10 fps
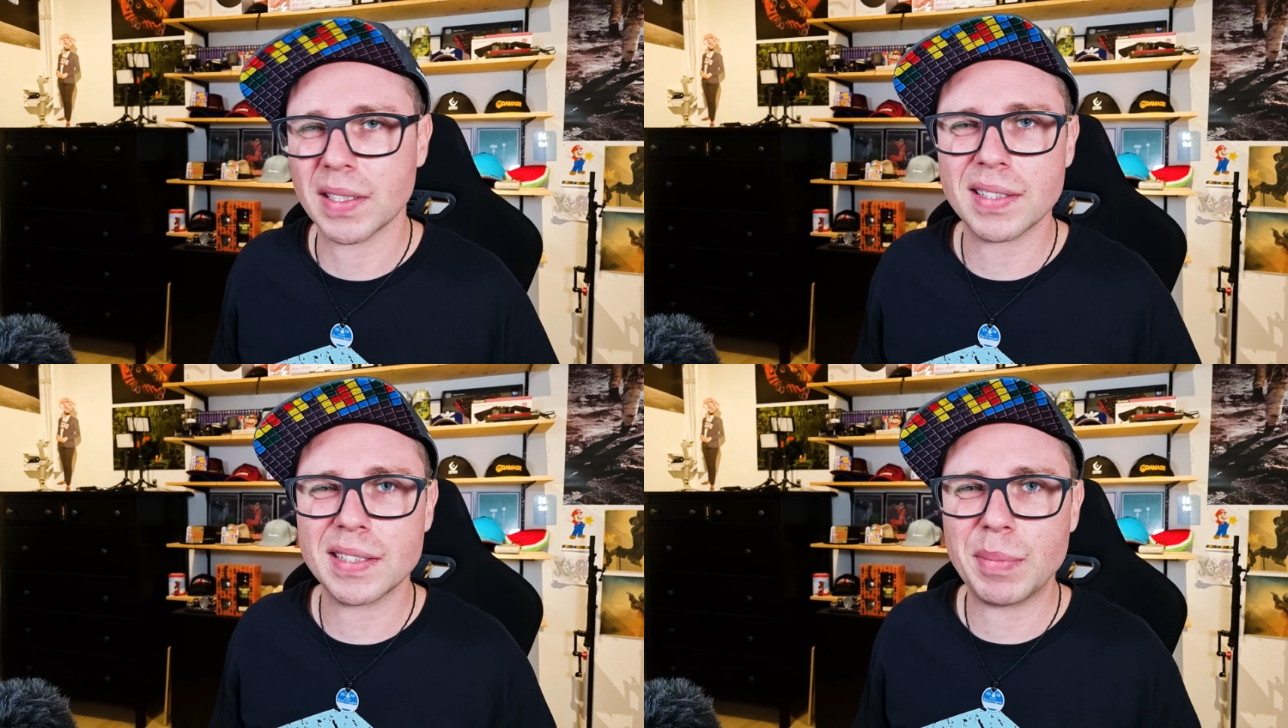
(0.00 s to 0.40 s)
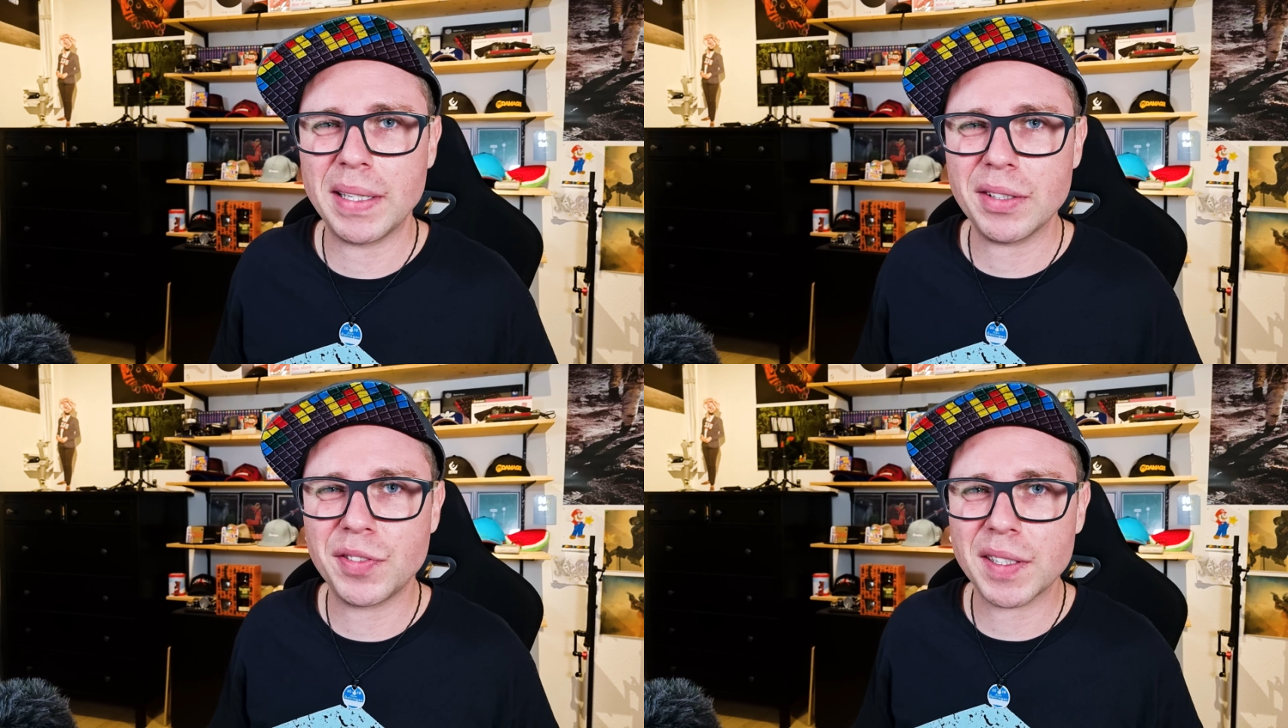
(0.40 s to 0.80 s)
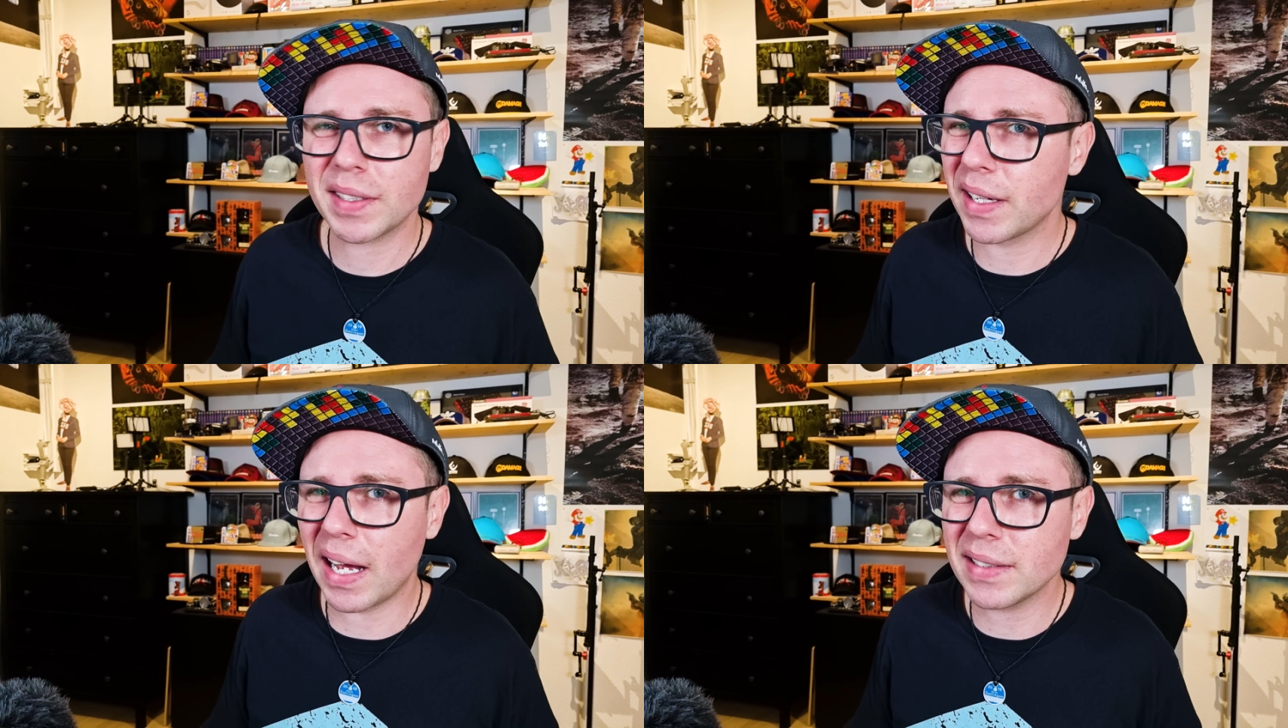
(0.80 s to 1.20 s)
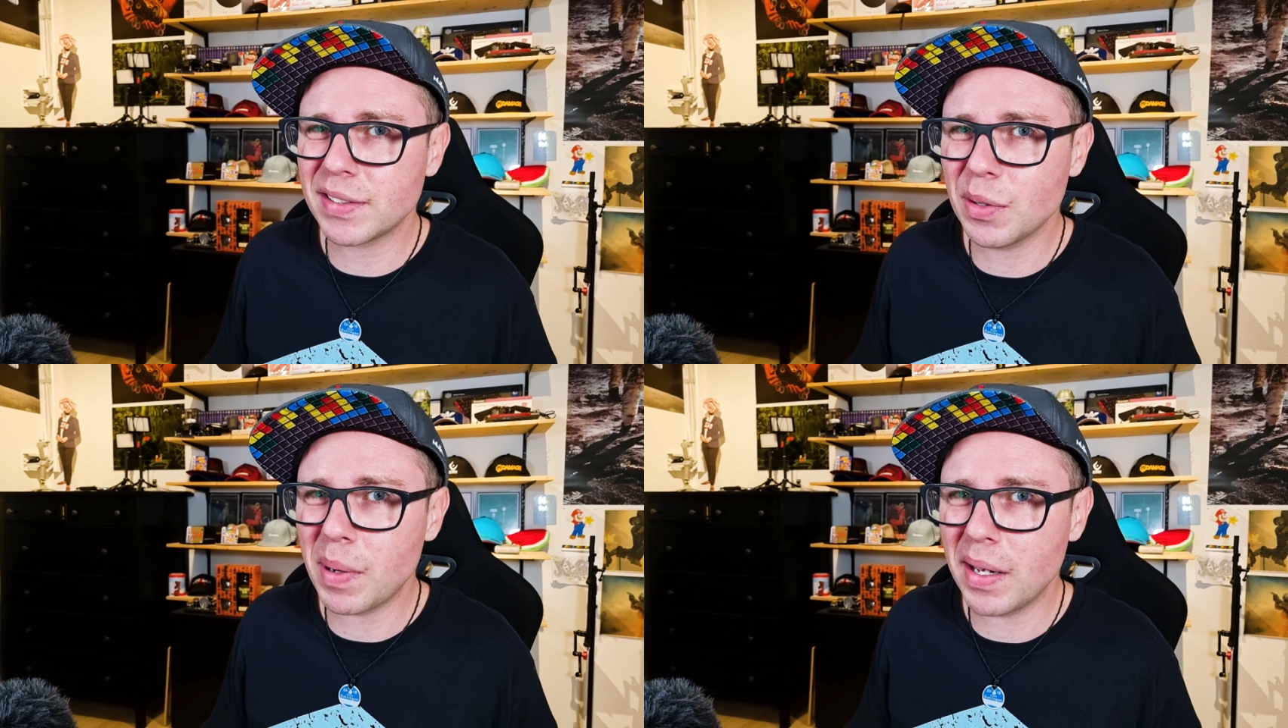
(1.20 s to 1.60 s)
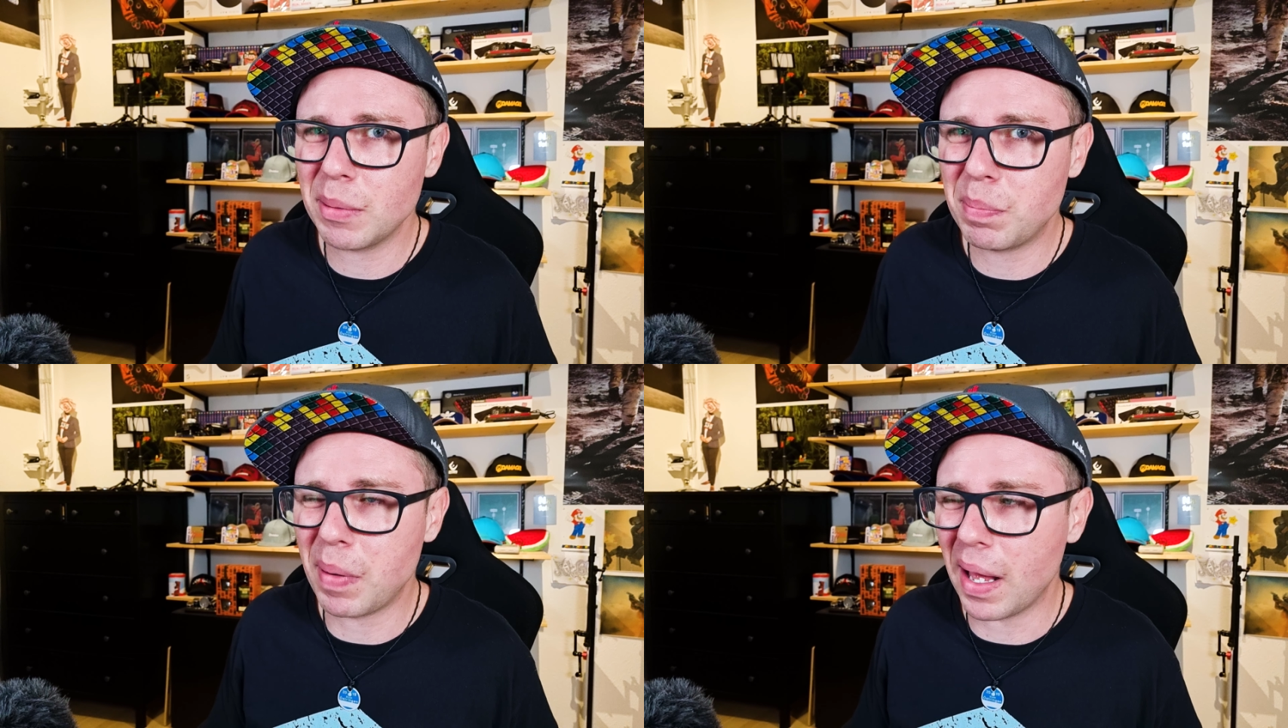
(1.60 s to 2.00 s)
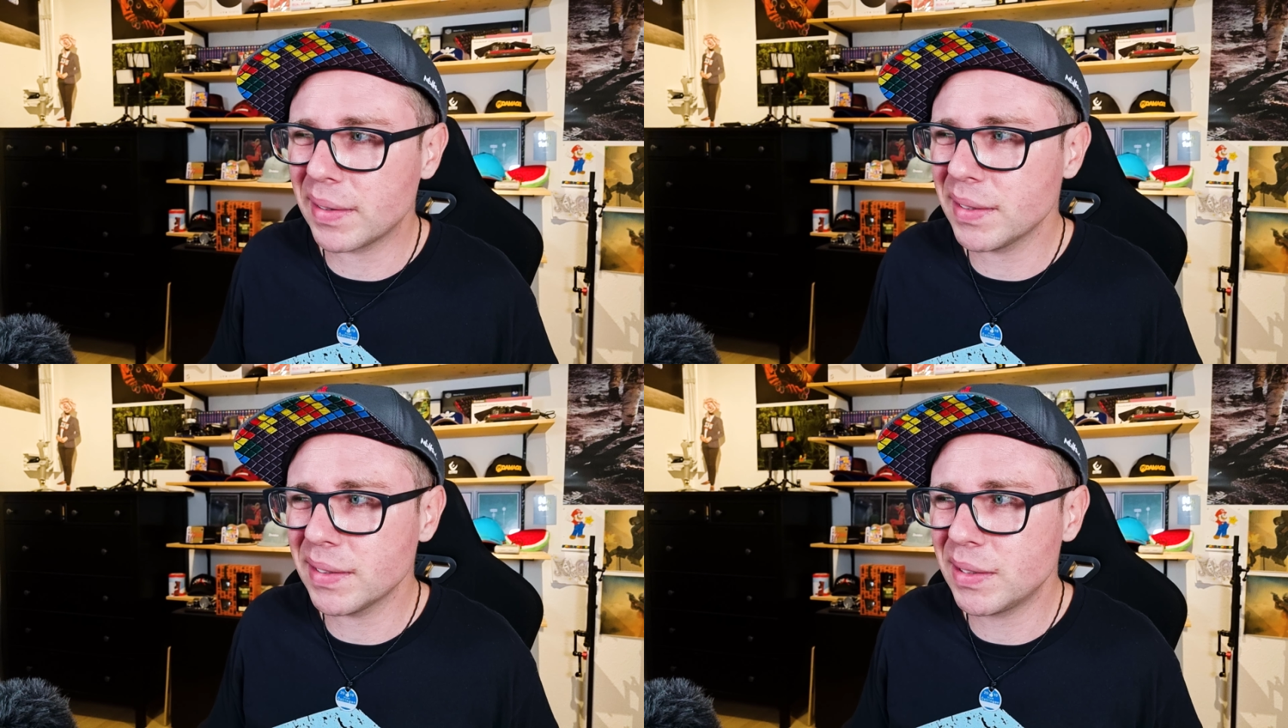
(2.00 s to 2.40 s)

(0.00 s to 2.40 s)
Das ist im Endeffekt eine ganz normale Platte,